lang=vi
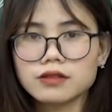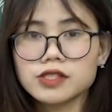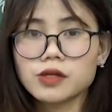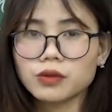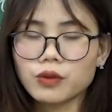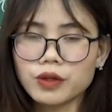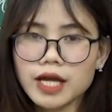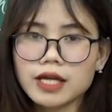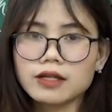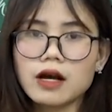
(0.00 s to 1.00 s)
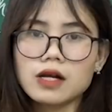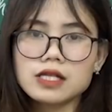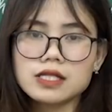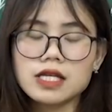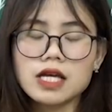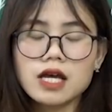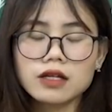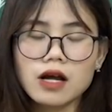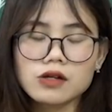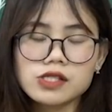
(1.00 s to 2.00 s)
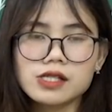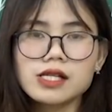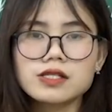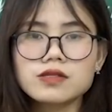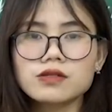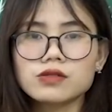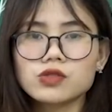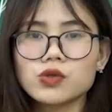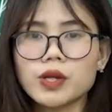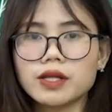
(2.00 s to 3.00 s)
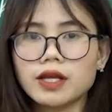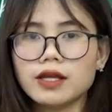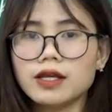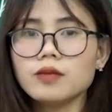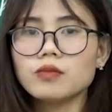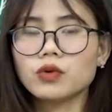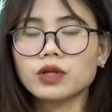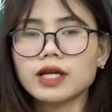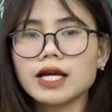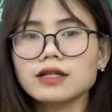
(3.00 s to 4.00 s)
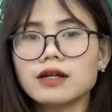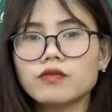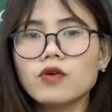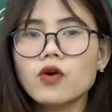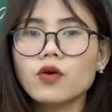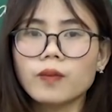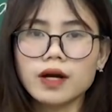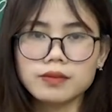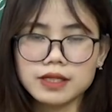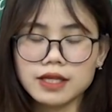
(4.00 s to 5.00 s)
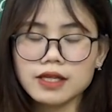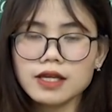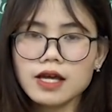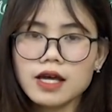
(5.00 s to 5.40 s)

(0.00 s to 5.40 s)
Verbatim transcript: chiều tối này đó là gì đó chính là sự chuyển ý một cách vô cùng hợp lý.